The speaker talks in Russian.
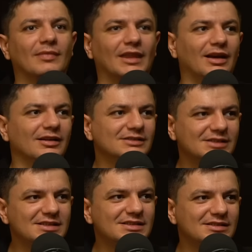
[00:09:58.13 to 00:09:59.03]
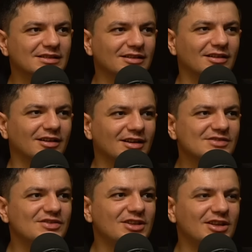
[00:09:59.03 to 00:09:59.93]
А, здесь
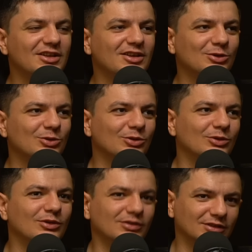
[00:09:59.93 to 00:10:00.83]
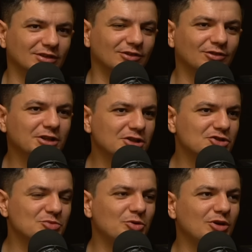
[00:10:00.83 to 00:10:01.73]
развития нету. А, в этот
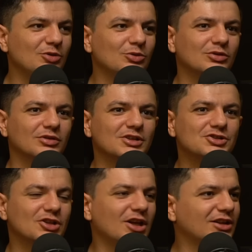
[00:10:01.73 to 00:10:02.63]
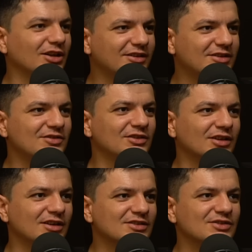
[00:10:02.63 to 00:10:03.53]
же период начинает активно
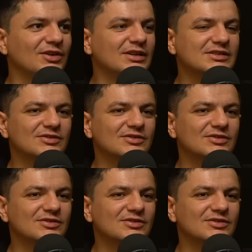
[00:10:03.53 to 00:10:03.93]
развивать